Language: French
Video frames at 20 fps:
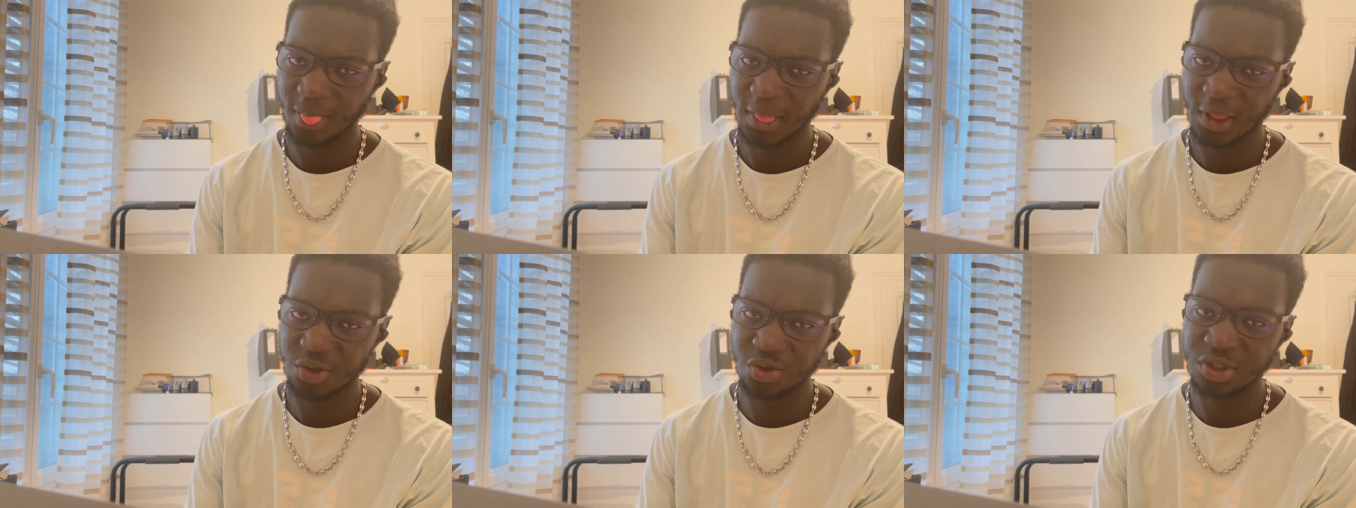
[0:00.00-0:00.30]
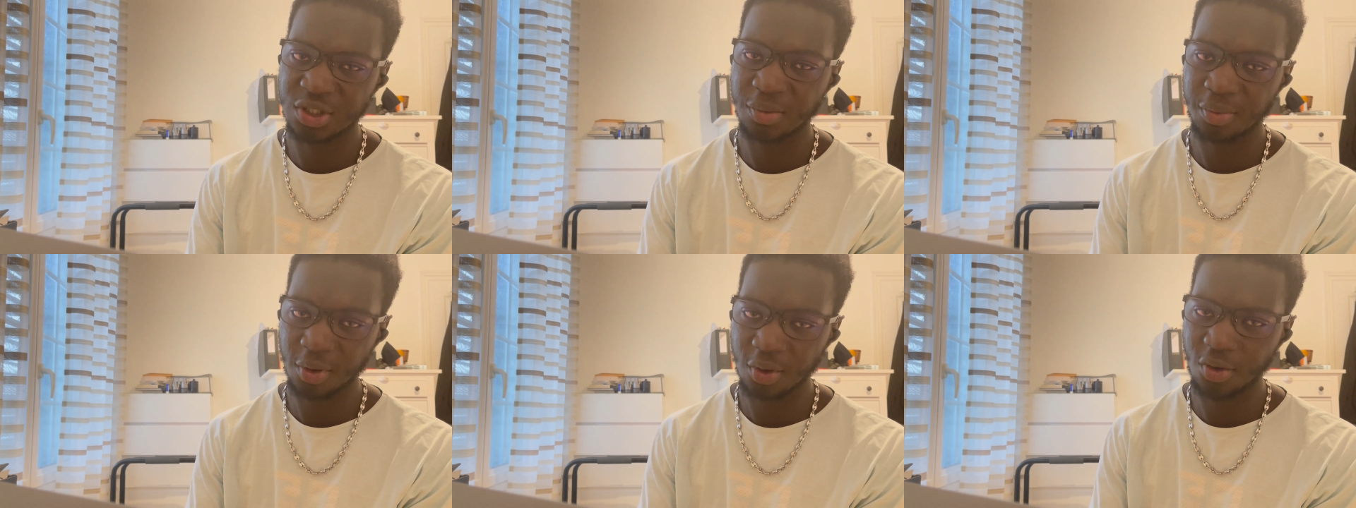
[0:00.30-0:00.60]
Je
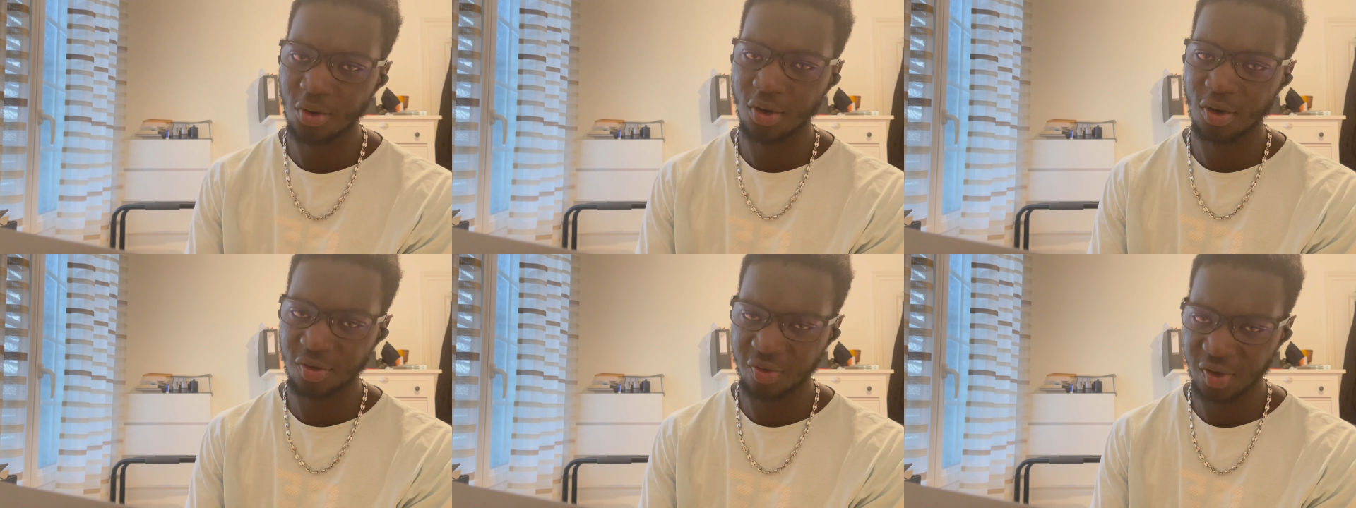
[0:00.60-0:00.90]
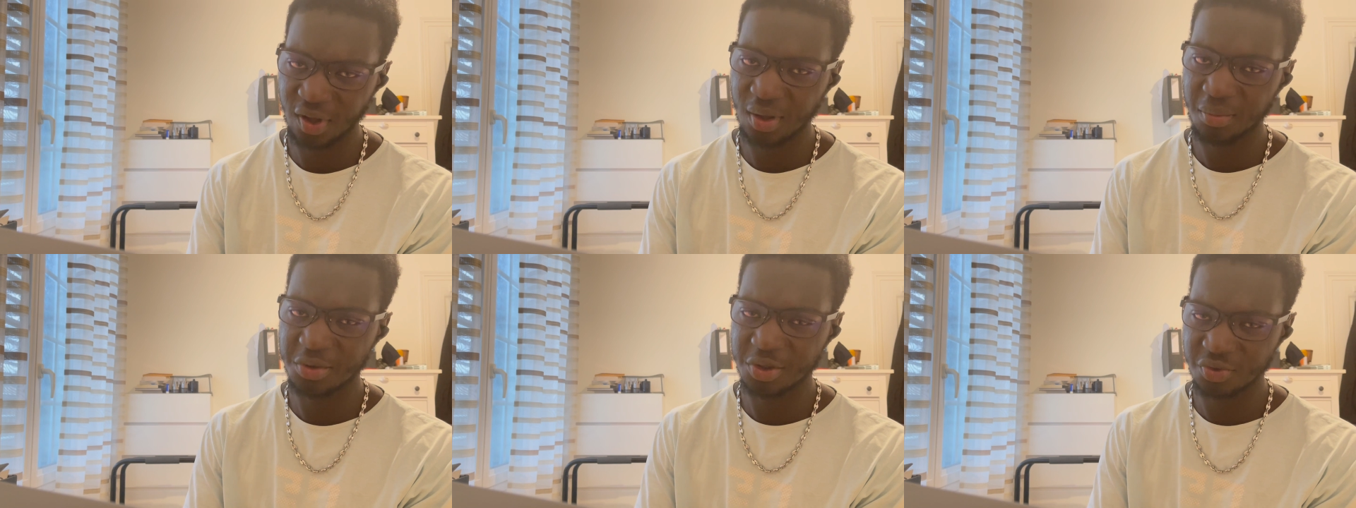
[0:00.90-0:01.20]
sais pas encore le
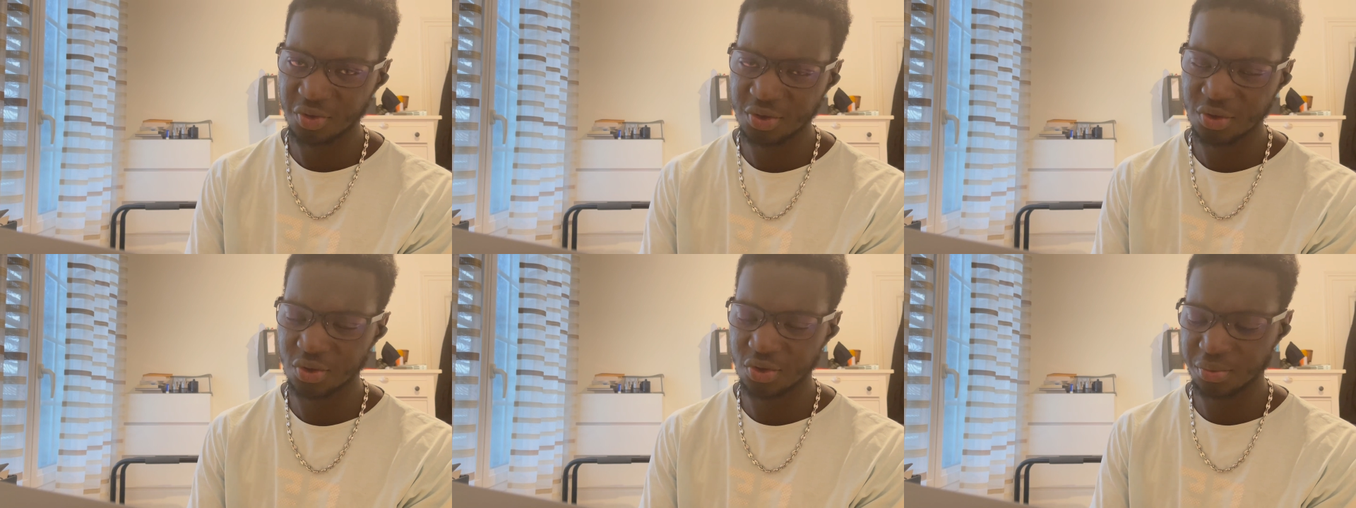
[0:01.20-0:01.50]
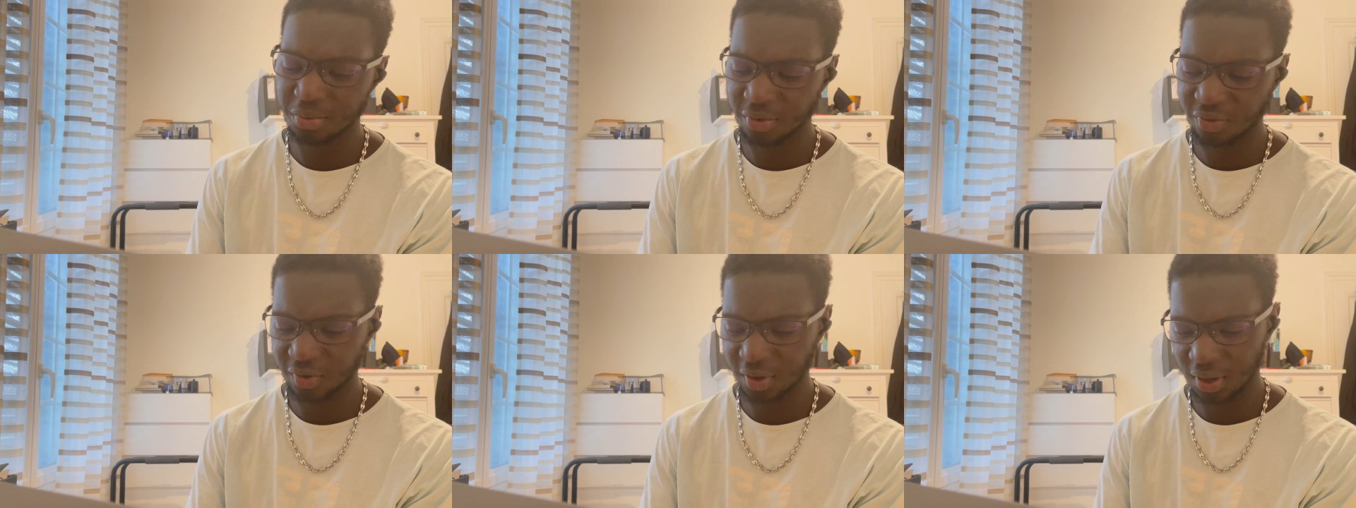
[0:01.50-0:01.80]
faire, mais je vois ce que je
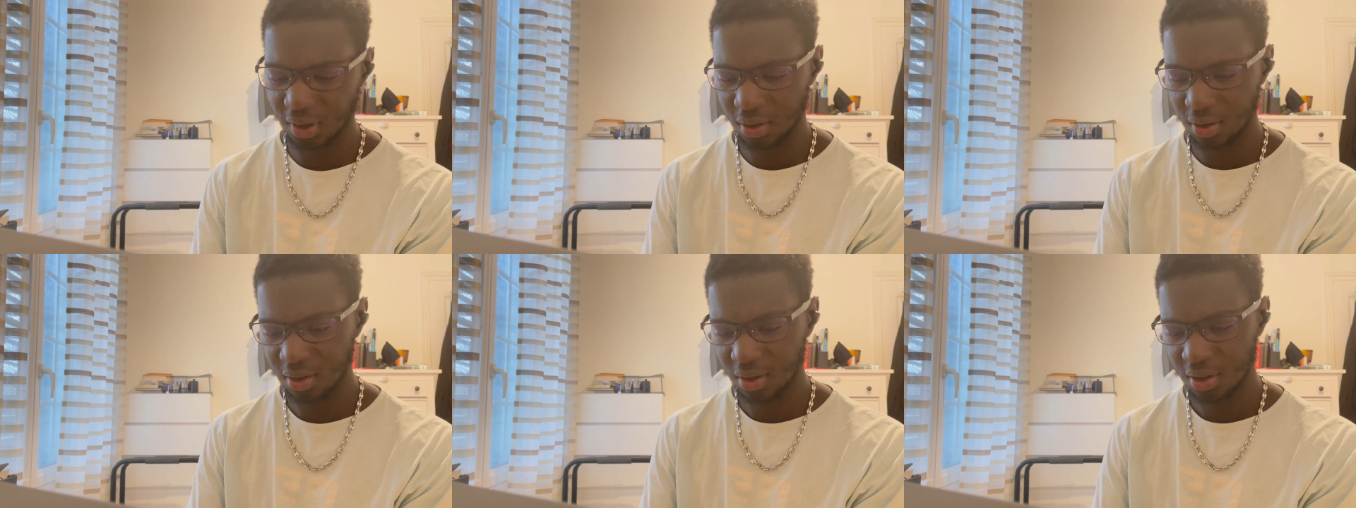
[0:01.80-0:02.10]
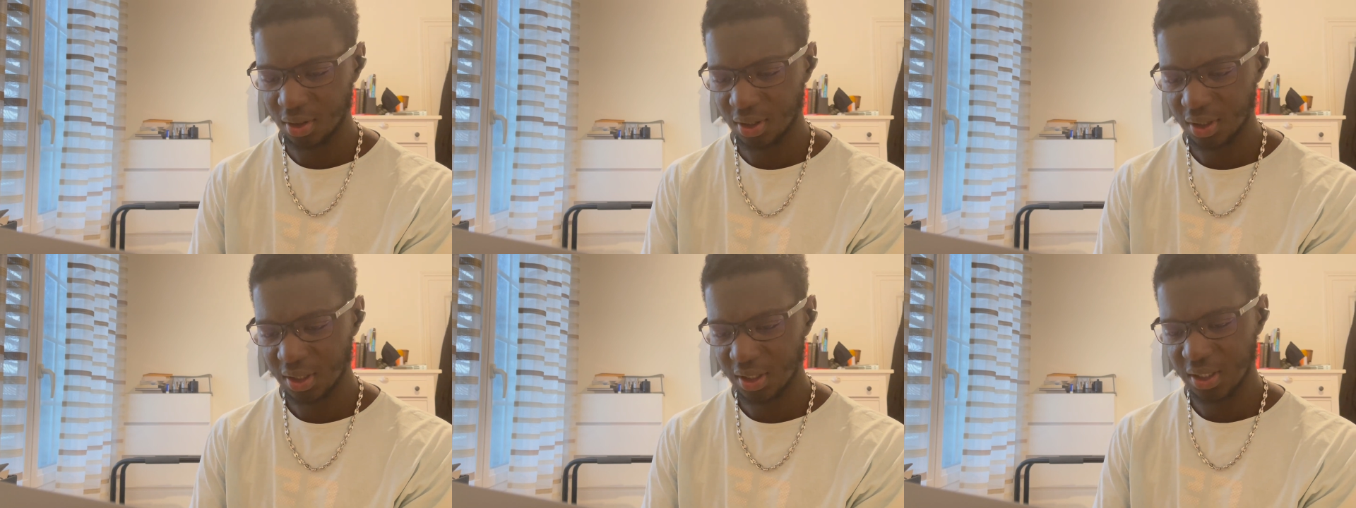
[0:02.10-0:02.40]
peux faire.
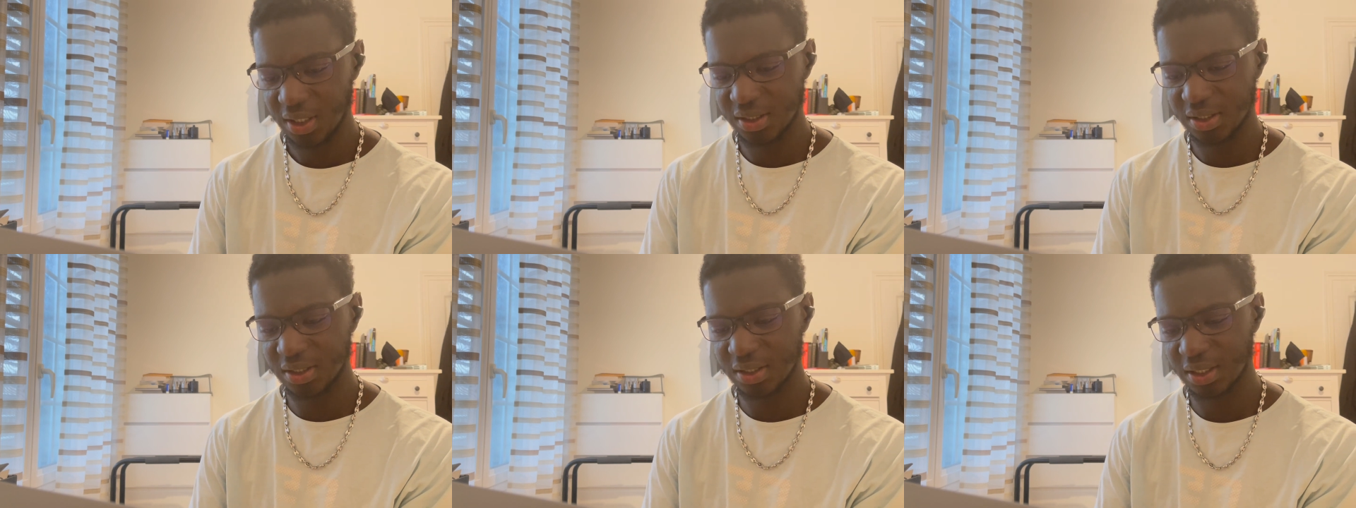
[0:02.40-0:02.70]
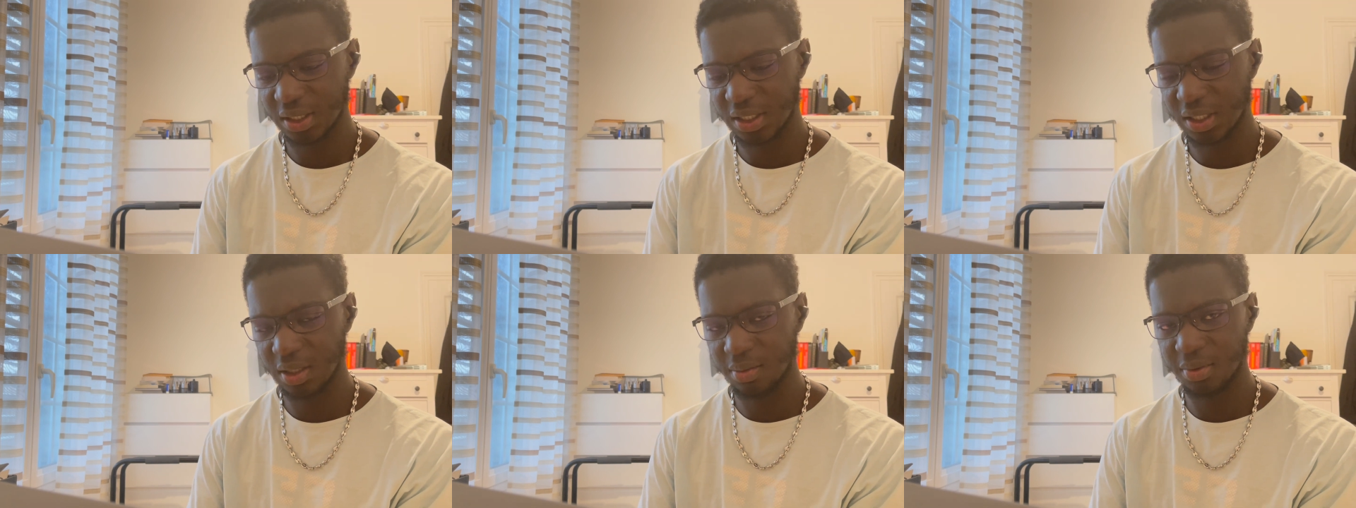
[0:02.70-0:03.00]
Et c'est ça
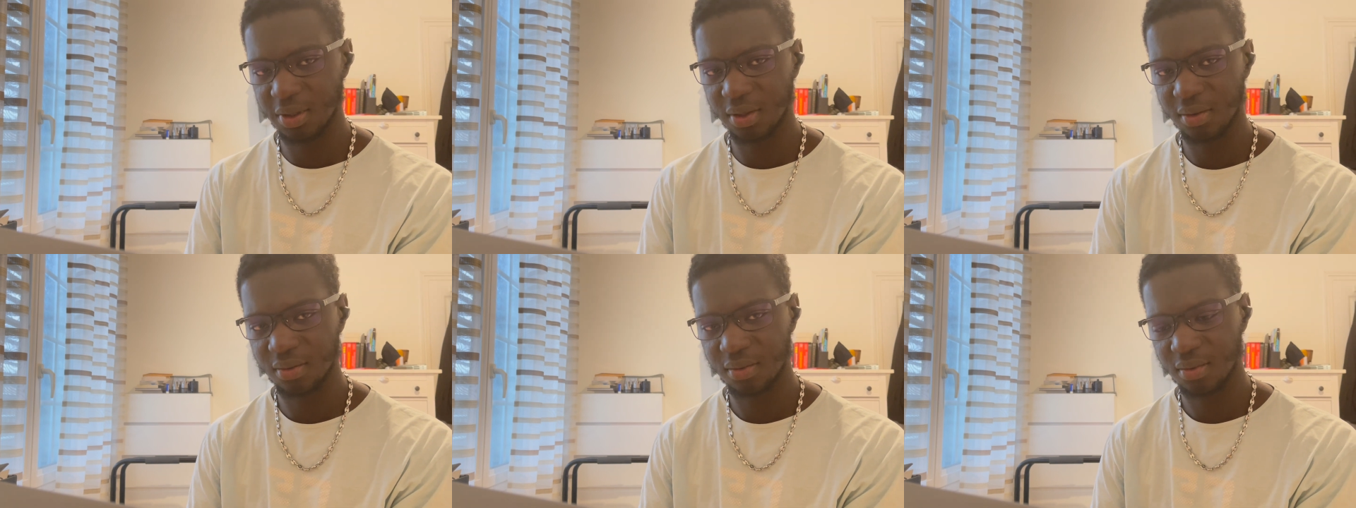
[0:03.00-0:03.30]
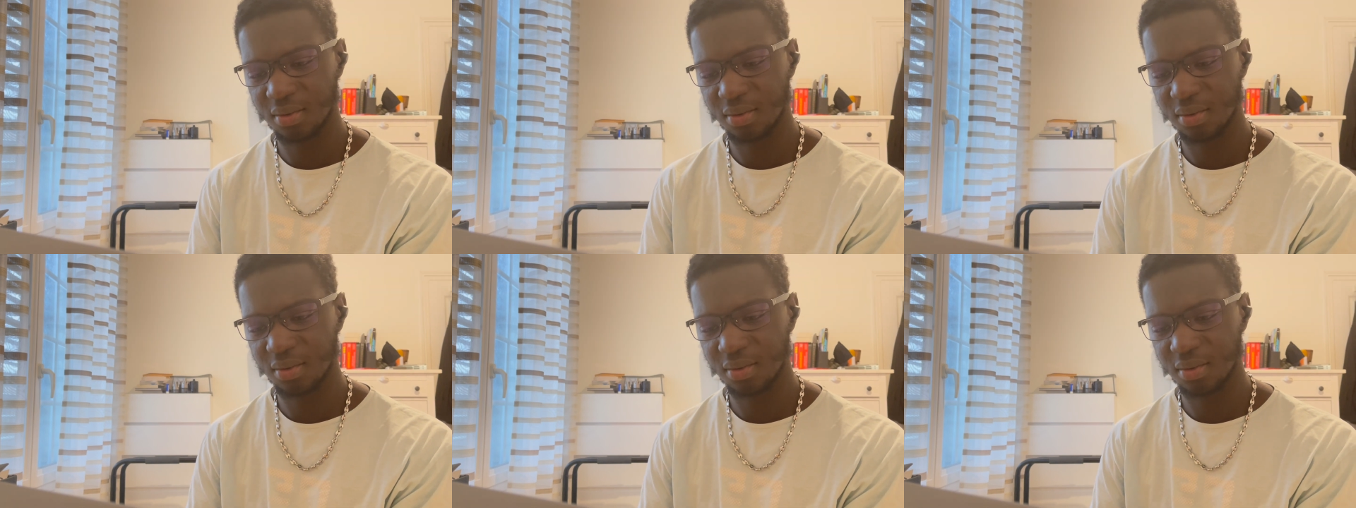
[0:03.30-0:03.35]
qui est bien.